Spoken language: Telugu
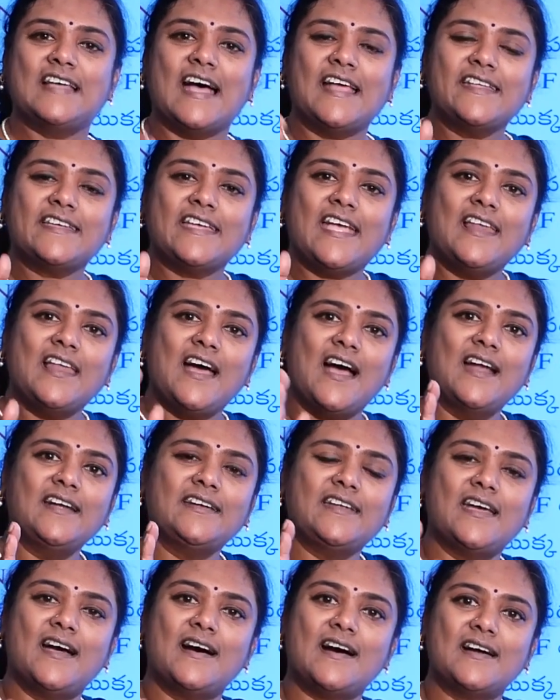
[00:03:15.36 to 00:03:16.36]
దానికి
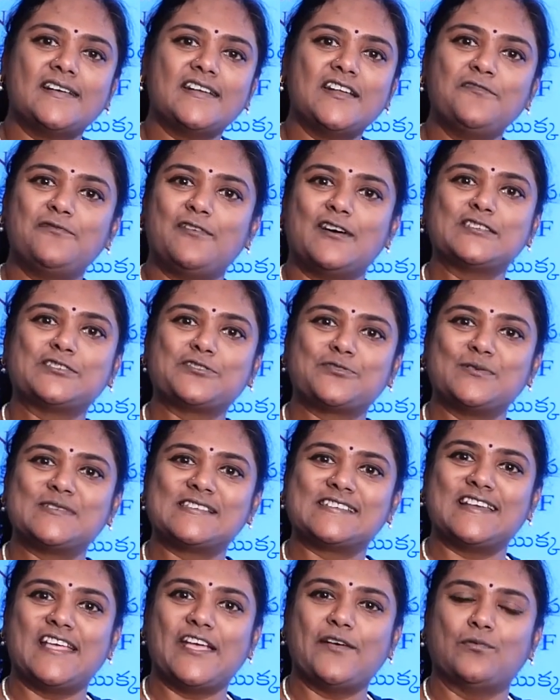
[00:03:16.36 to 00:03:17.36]
ఎలాంటి హార్డ్ అండ్ ఫాస్ట్
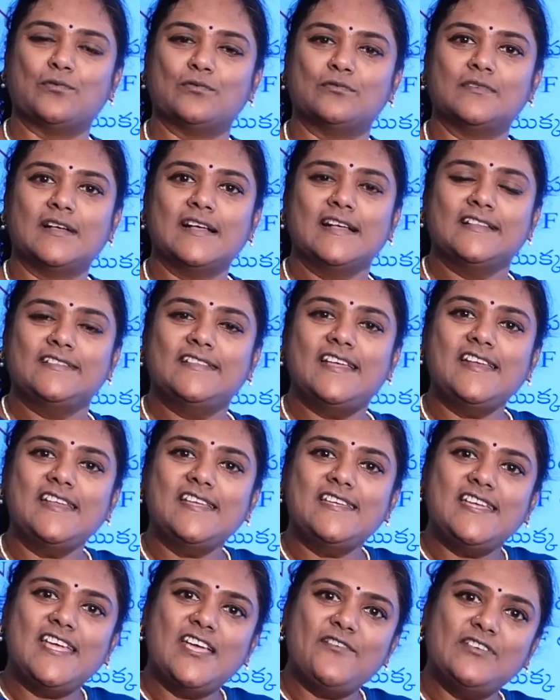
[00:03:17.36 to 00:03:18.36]
రూల్స్ లేవు
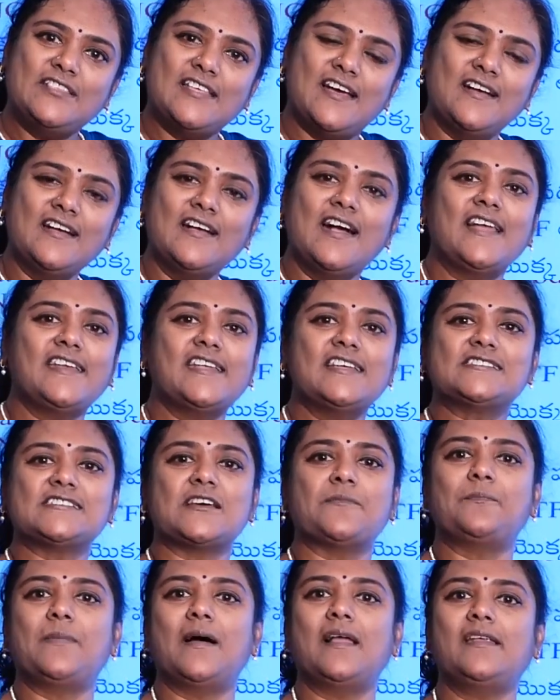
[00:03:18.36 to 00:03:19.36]
దీన్ని ఏ విధంగానే
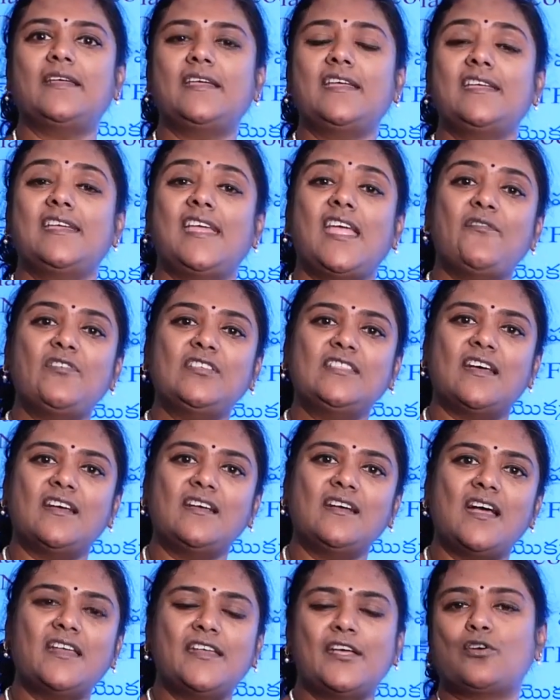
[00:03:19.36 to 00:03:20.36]
చెప్పాలి ఏ
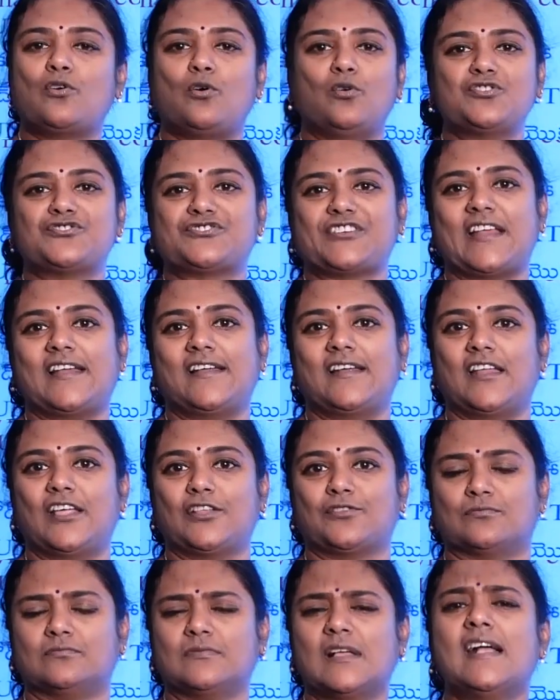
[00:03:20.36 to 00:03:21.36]
విధంగానే కోట్ చేయడం
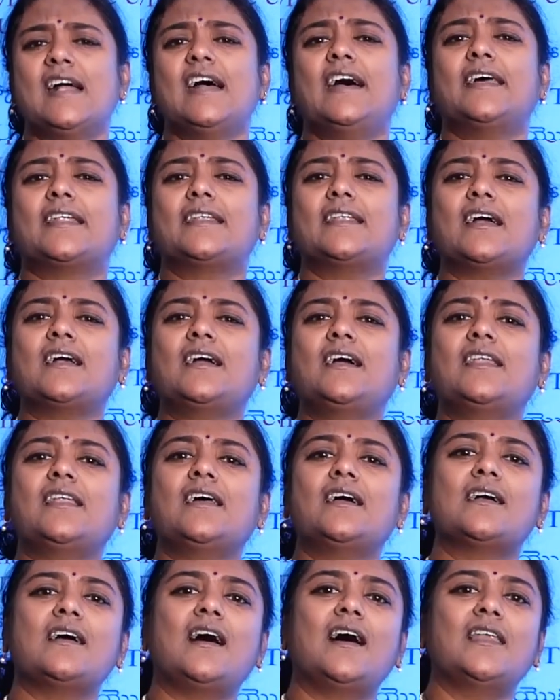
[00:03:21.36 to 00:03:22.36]
లేదు
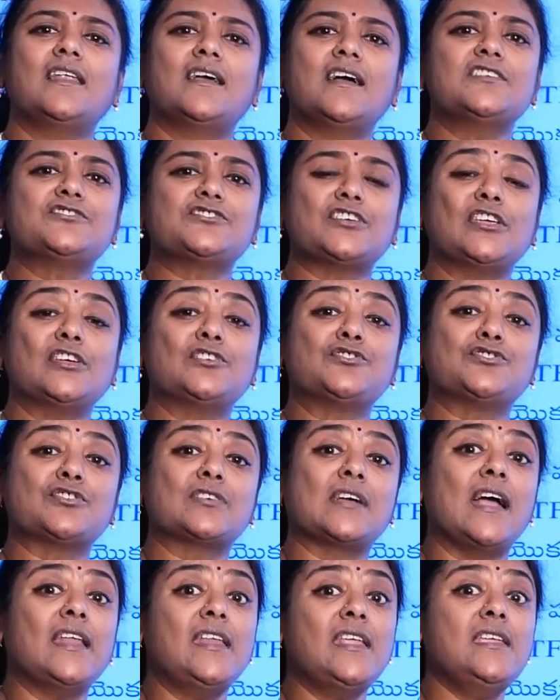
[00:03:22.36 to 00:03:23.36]
రకరకాలుగా
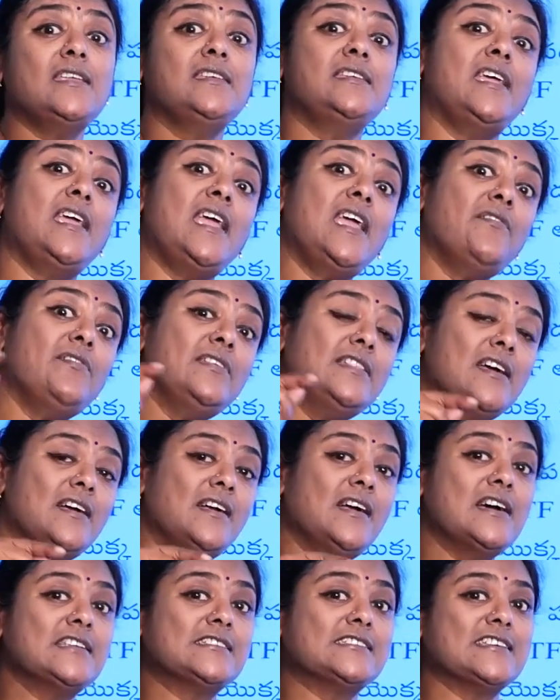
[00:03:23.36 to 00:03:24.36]
చేయొచ్చు కానీ ఏ
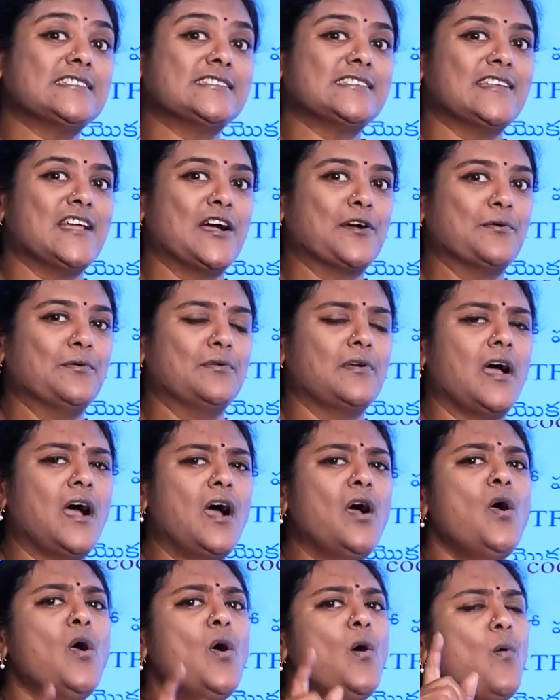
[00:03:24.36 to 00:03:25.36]
విధంగా చేసినా
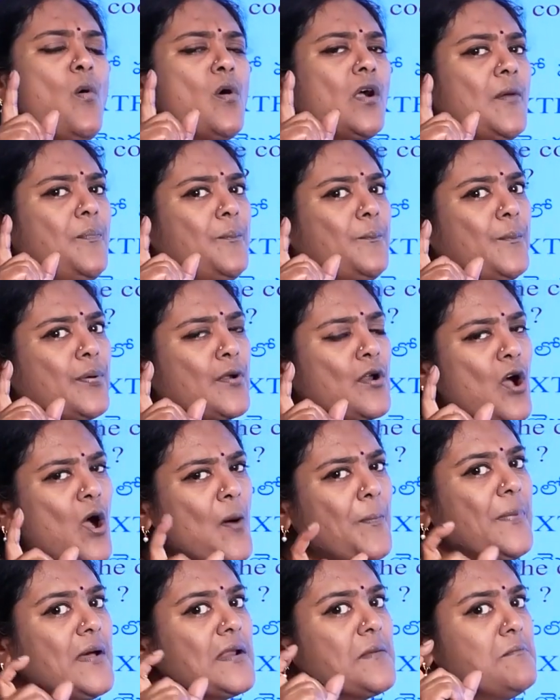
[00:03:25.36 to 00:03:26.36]
కూడా ఒక
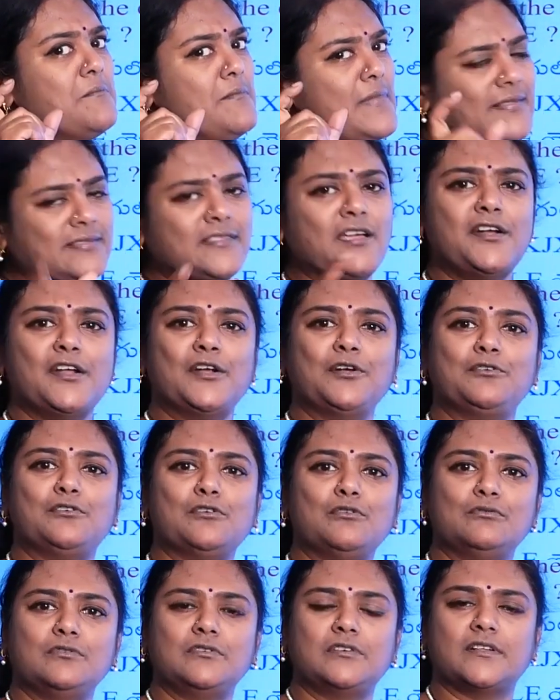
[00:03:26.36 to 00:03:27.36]
ప్రాపర్ మెథడ్
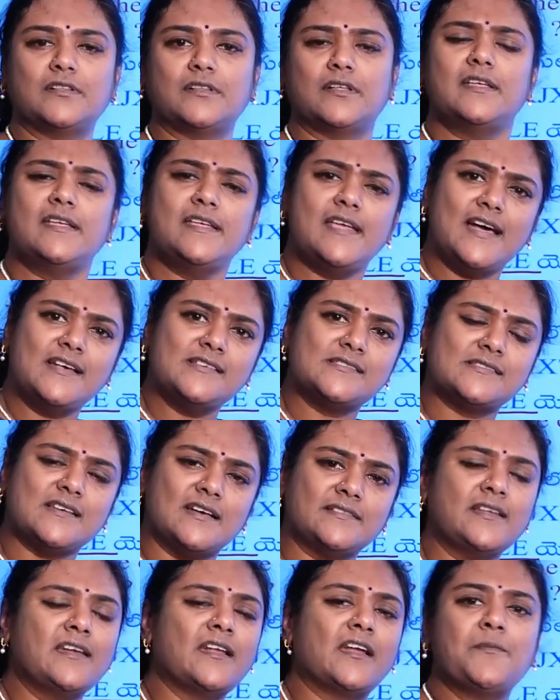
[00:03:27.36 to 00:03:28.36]
అంటూ ఉంటుంది ఎస్
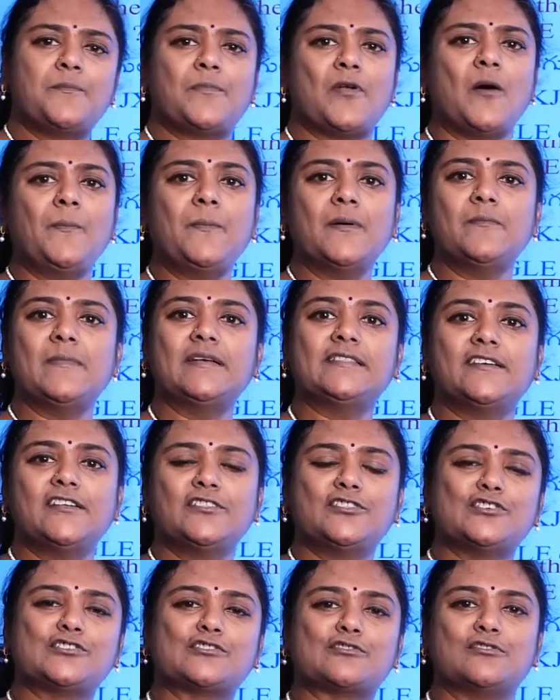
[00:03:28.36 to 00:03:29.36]
అతను ఇక్కడ ప్రాపర్
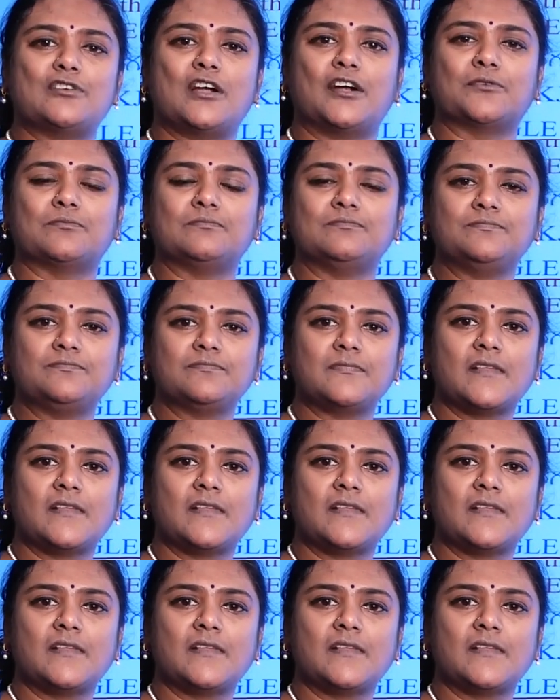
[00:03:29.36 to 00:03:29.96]
మెథడ్ తీసుకున్నాడు